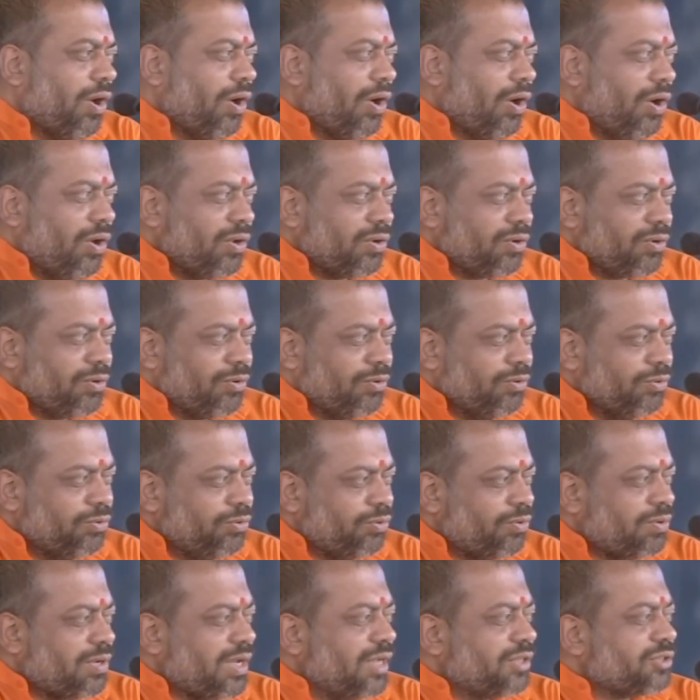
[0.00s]
और गुरु
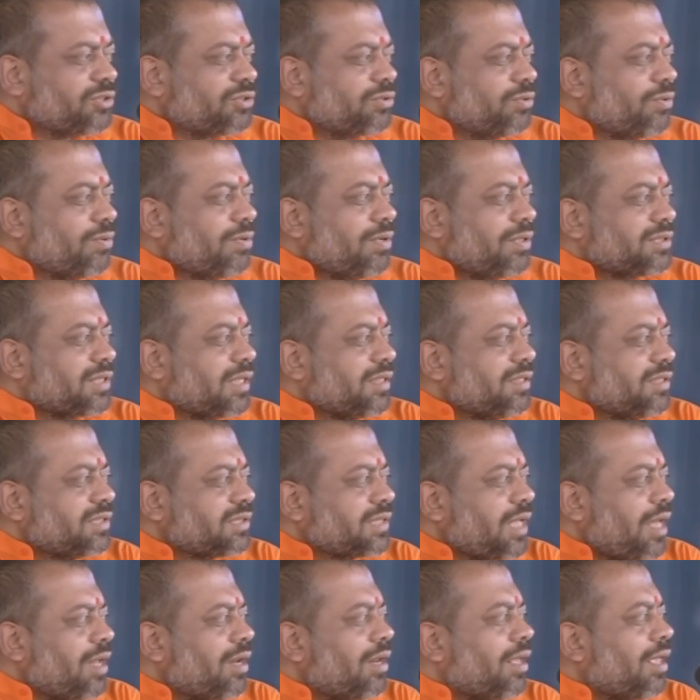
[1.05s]
का सुख
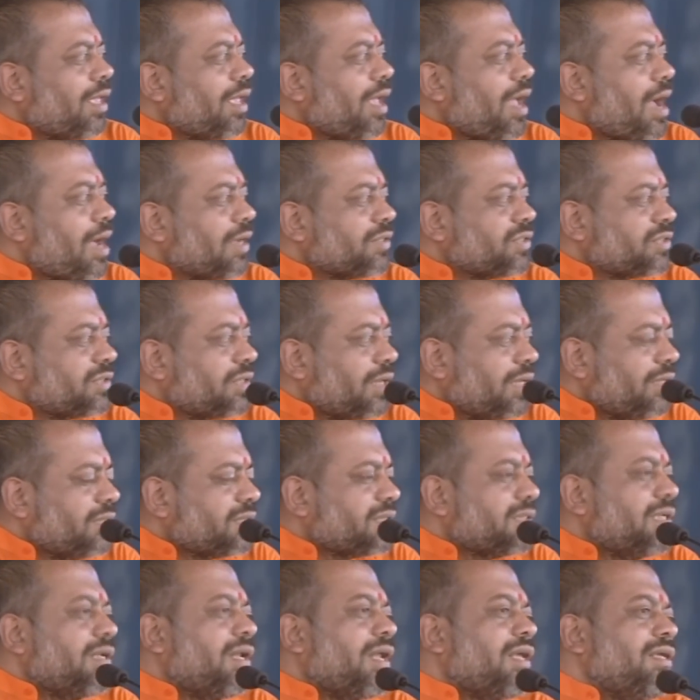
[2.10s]
संसार के आश्रय
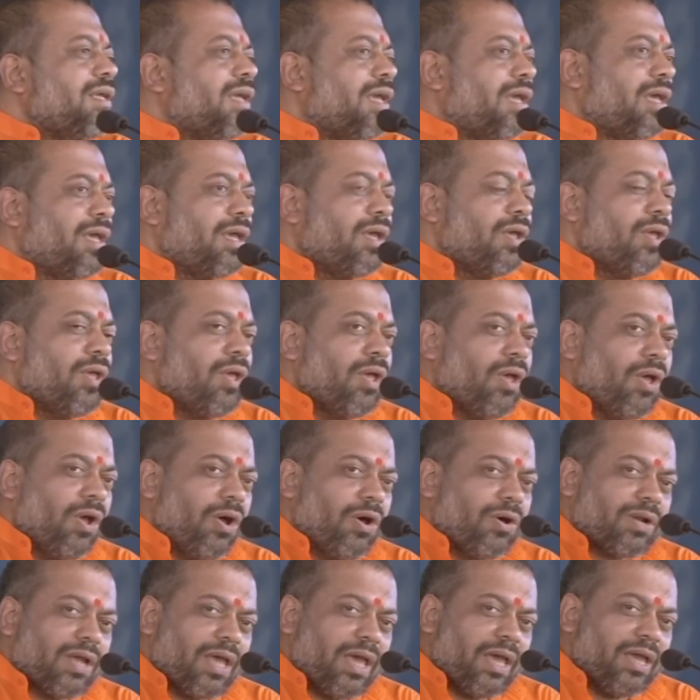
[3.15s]
से नहीं है
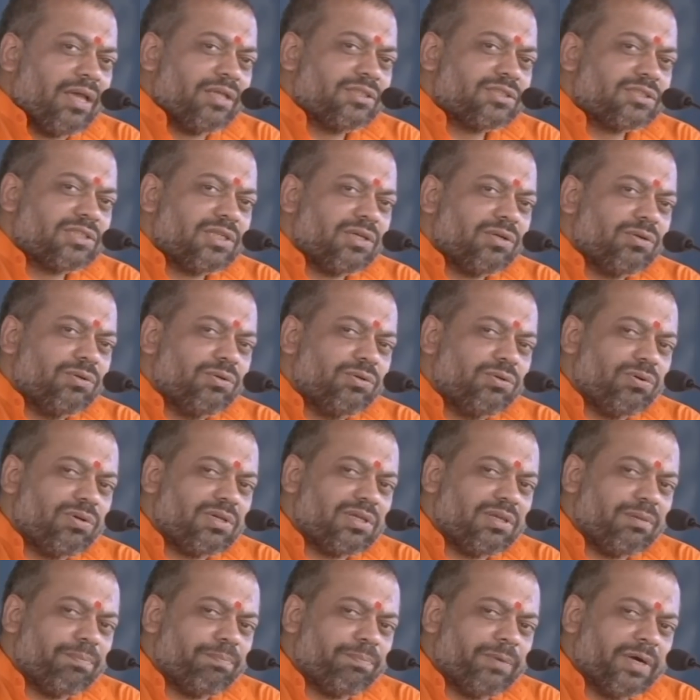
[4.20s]
और ऐसे गुरु
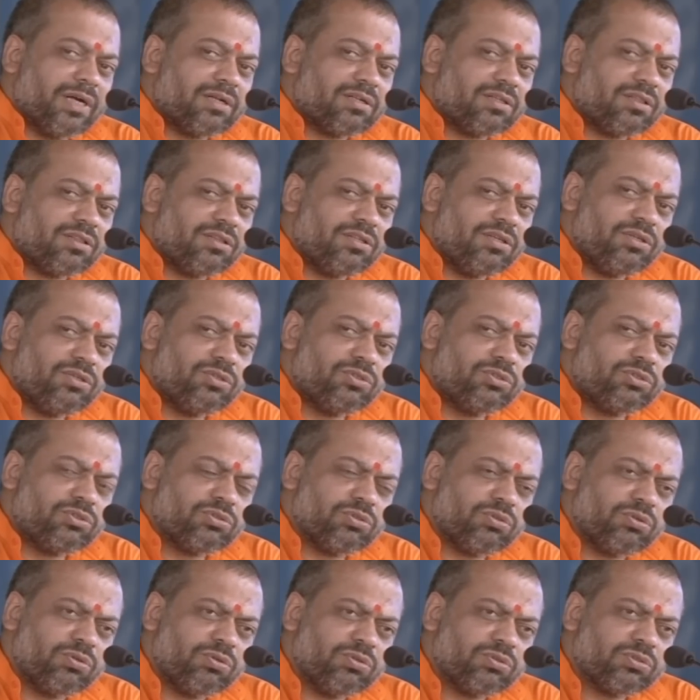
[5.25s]
की भक्ति
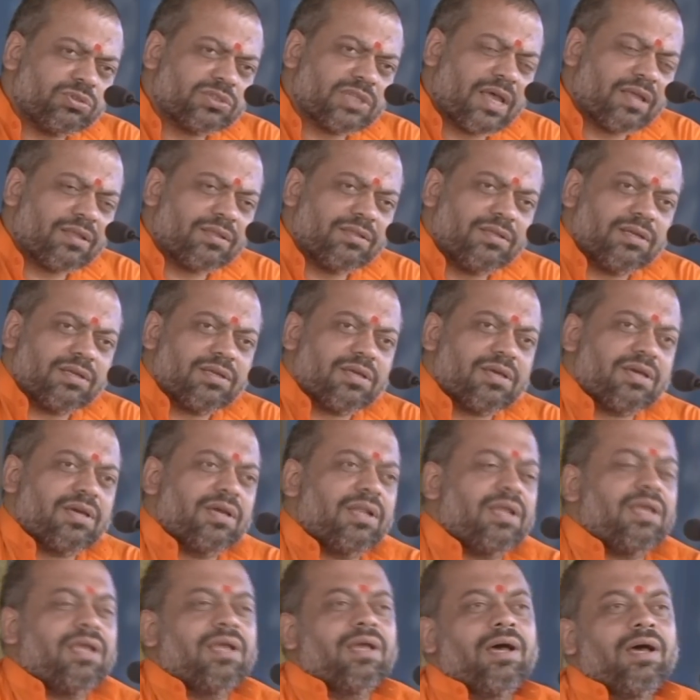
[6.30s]
जो साधक
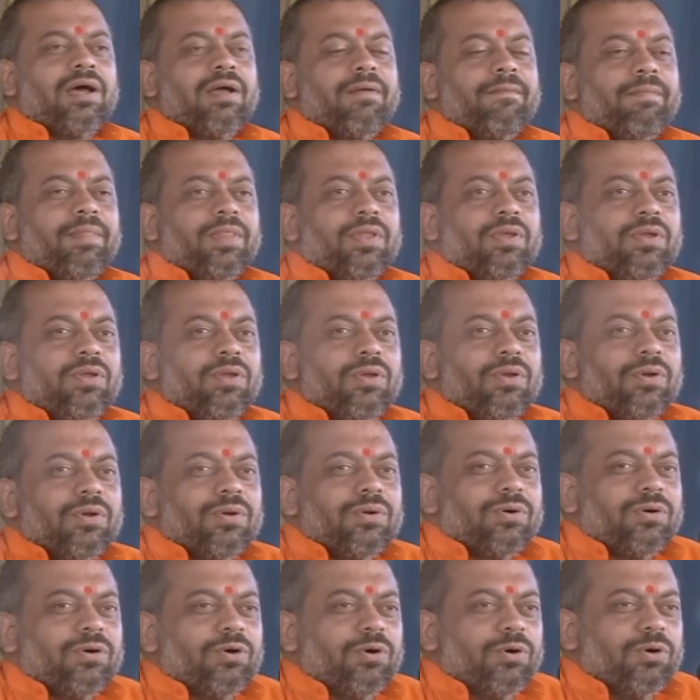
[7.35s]
करेगा
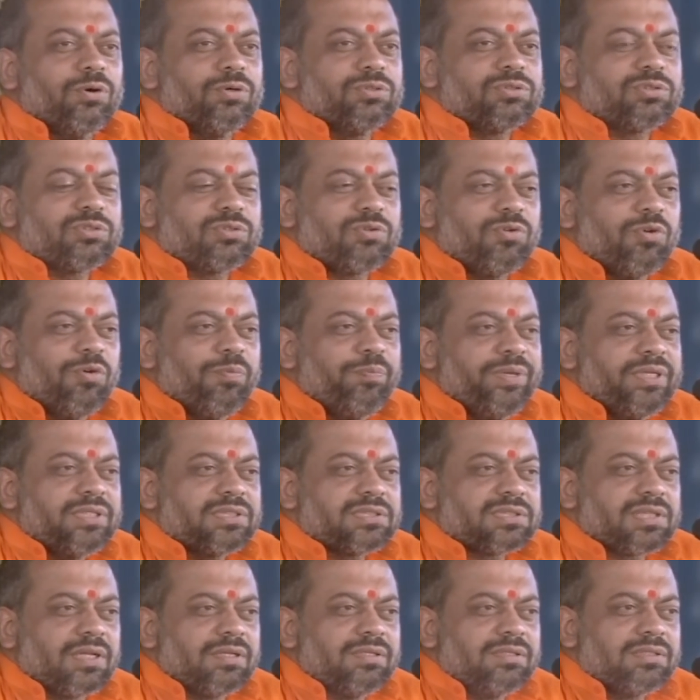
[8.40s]
उसको भी
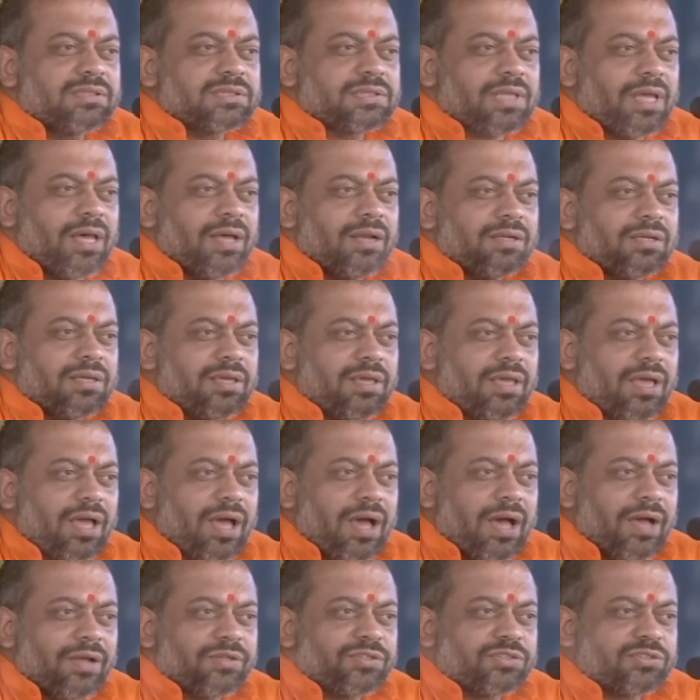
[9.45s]
संसार के
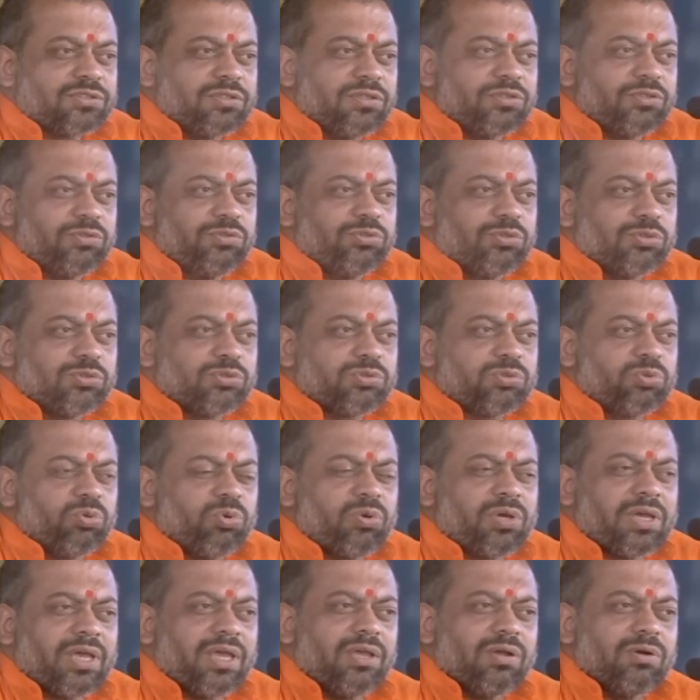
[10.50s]
आश्रित जो
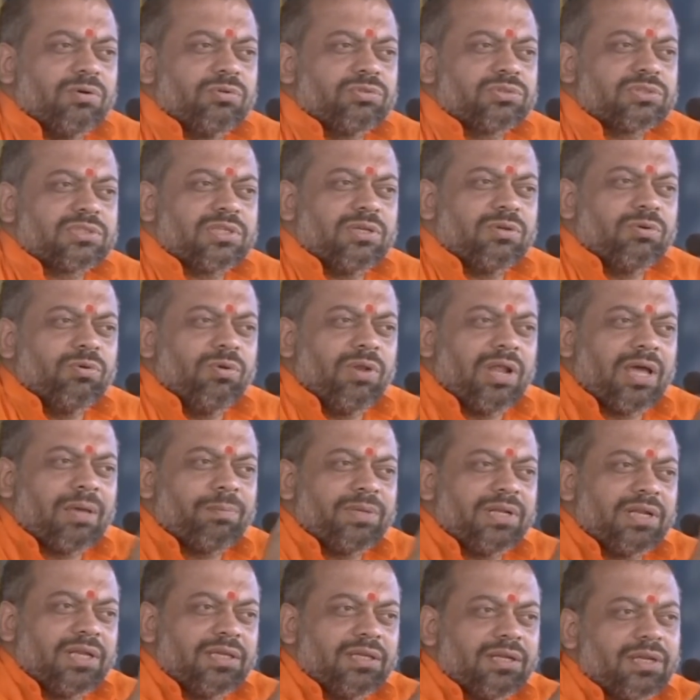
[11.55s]
सुख है उसकी
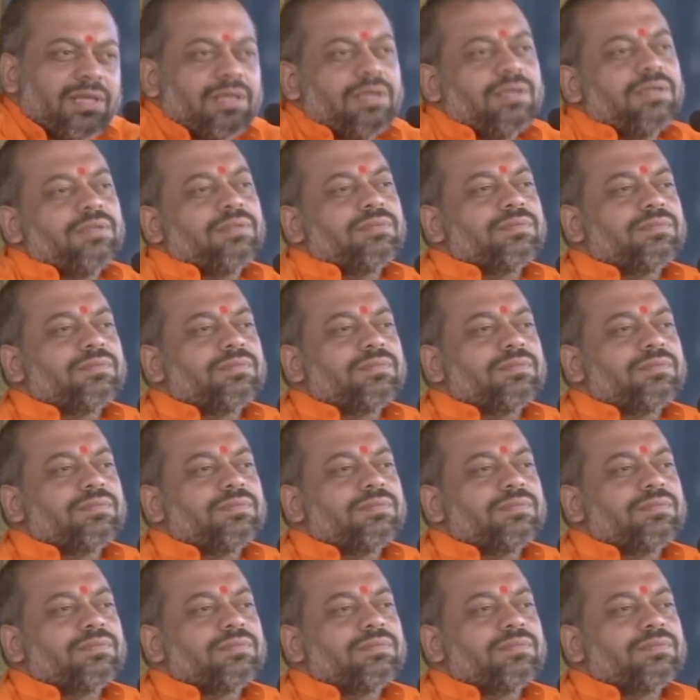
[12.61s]
गुलामी नहीं रहेगी